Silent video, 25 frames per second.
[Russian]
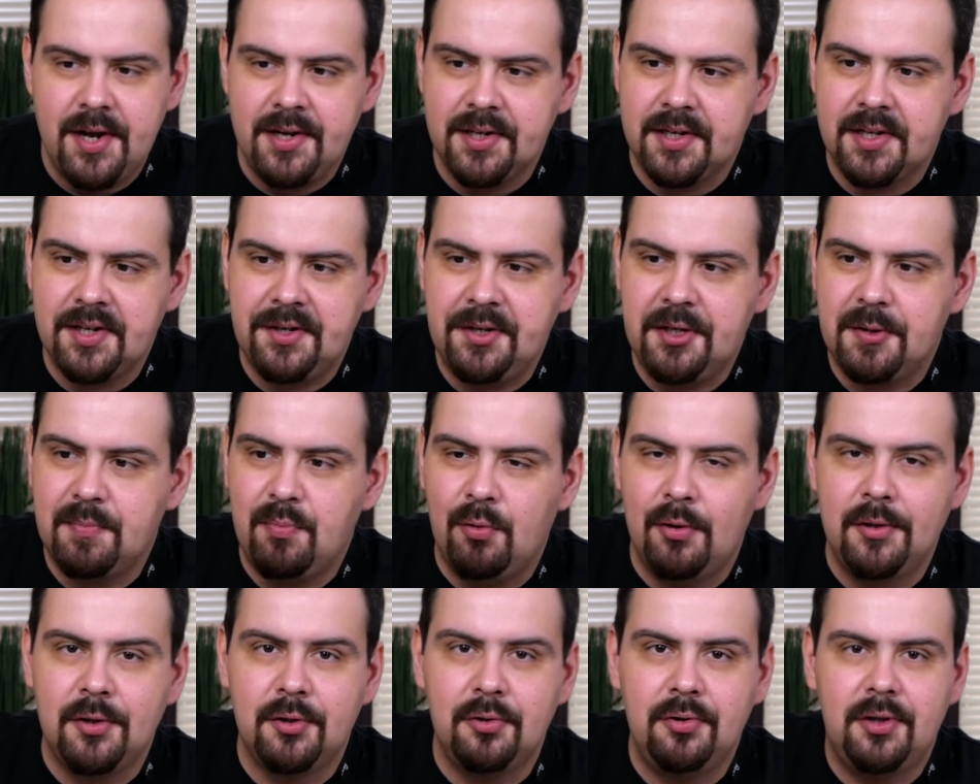Я не знаю,
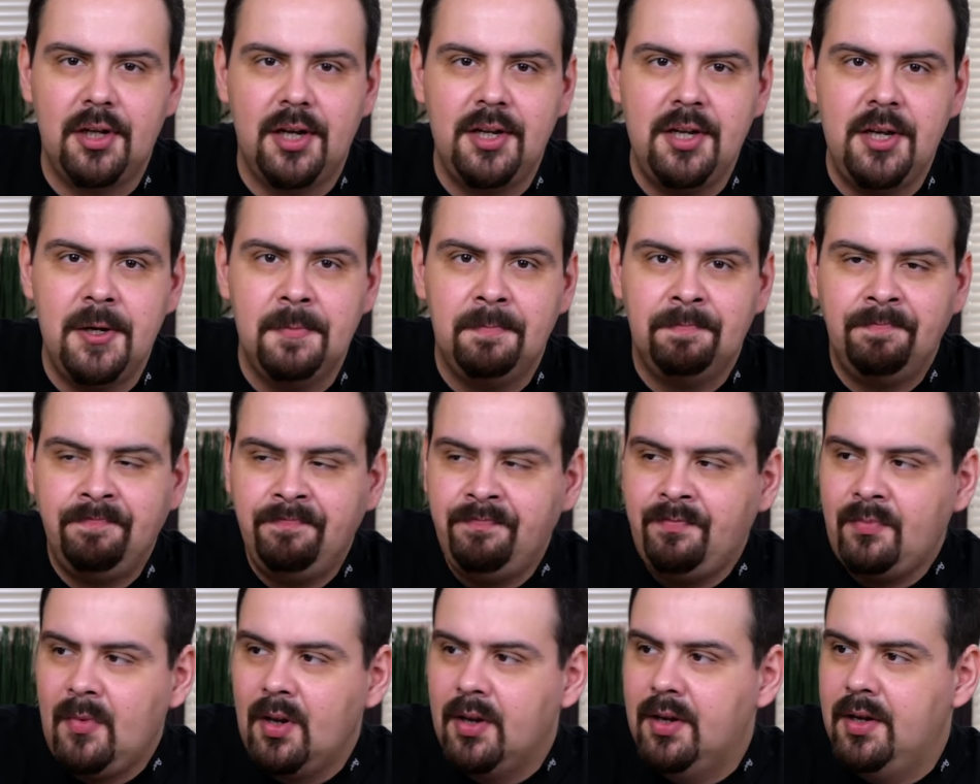используют они
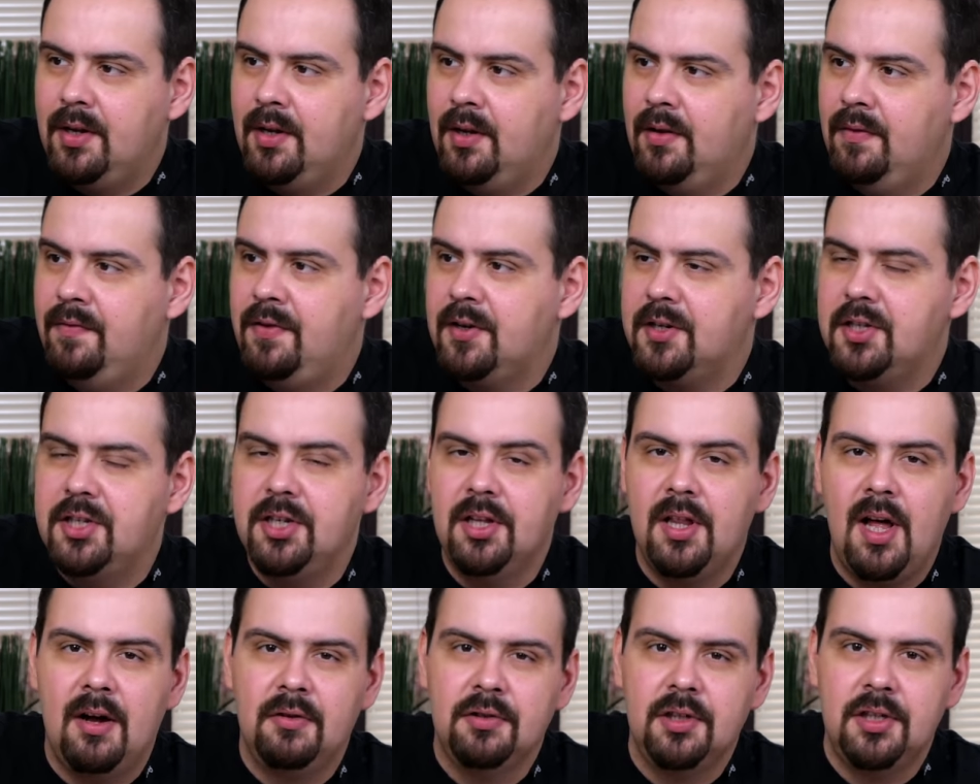
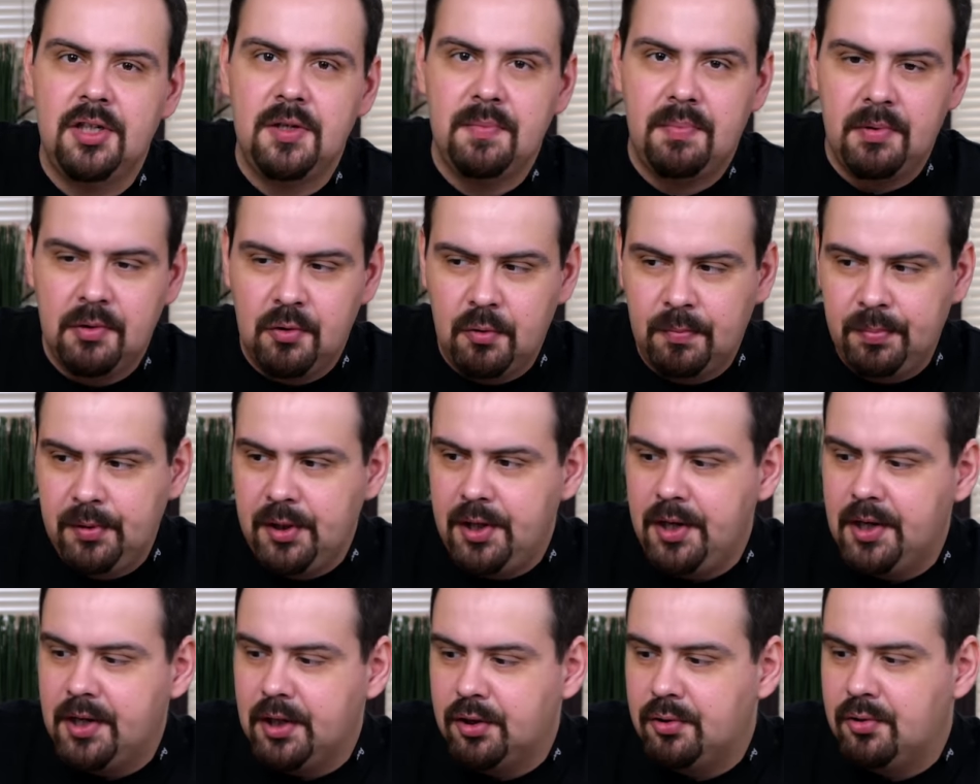вертела вот эти
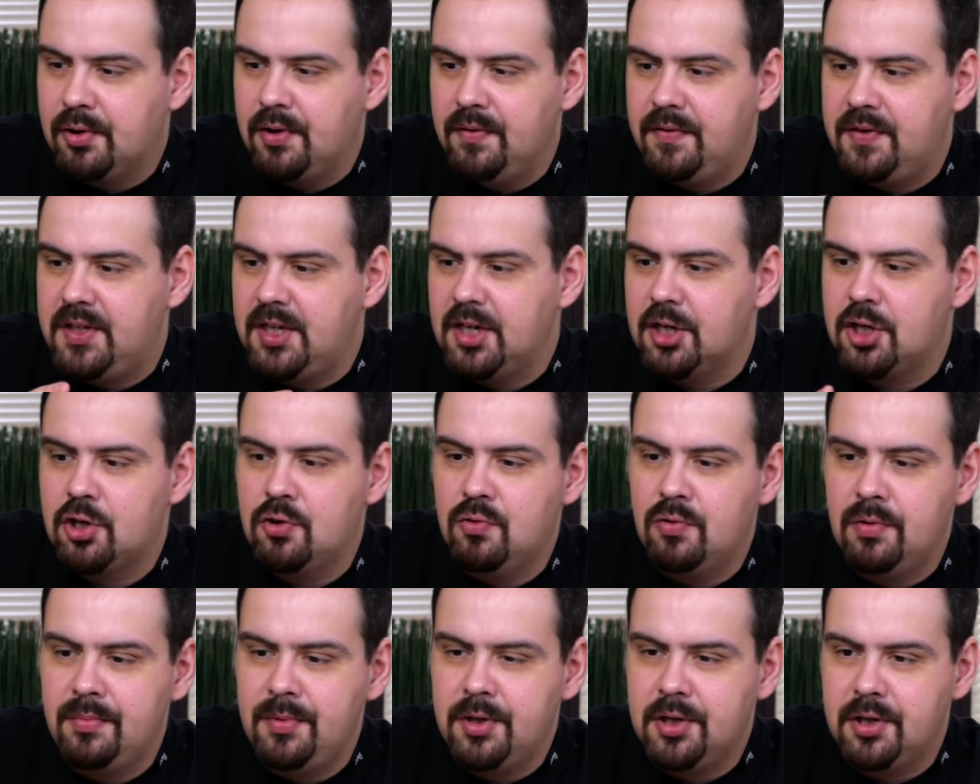покупные, которые все
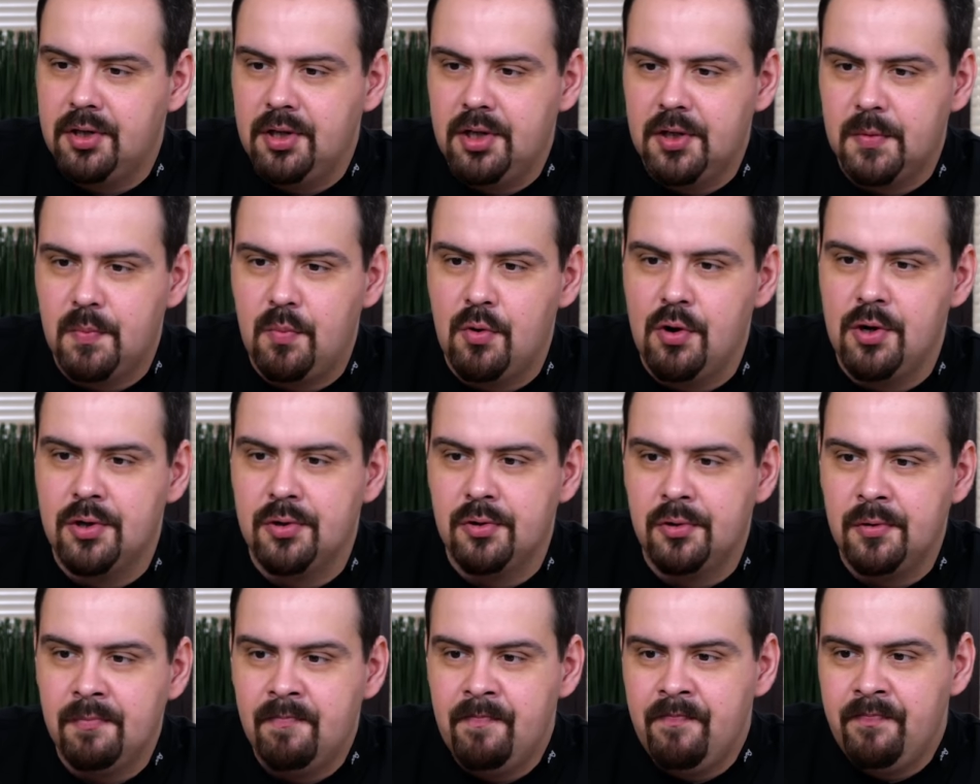шаурмишные
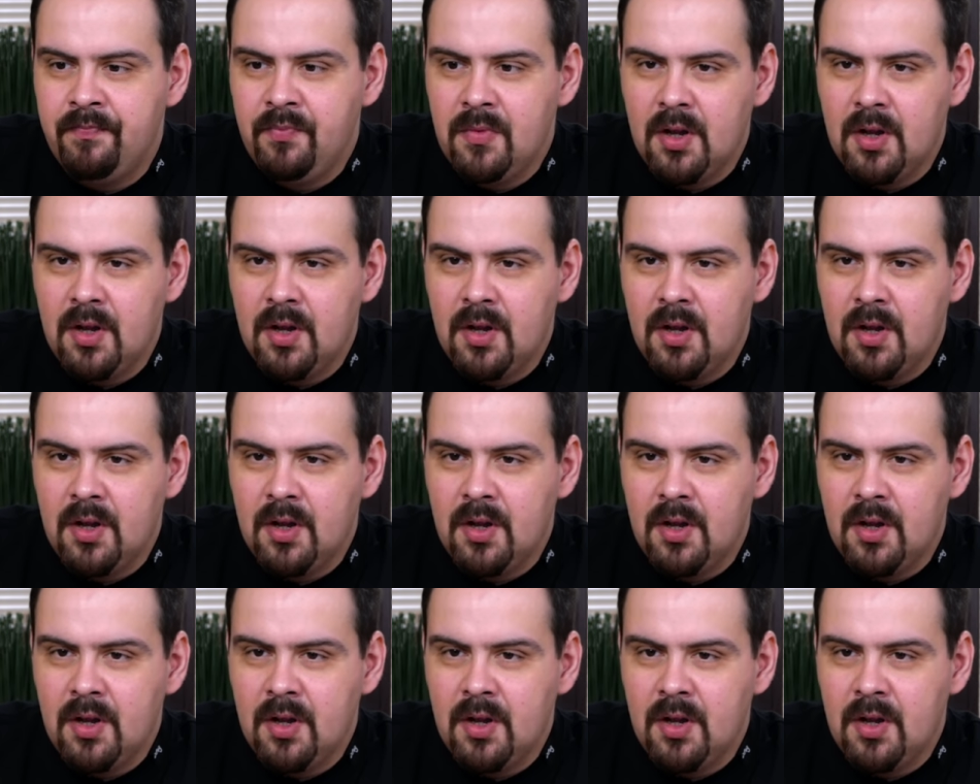используют.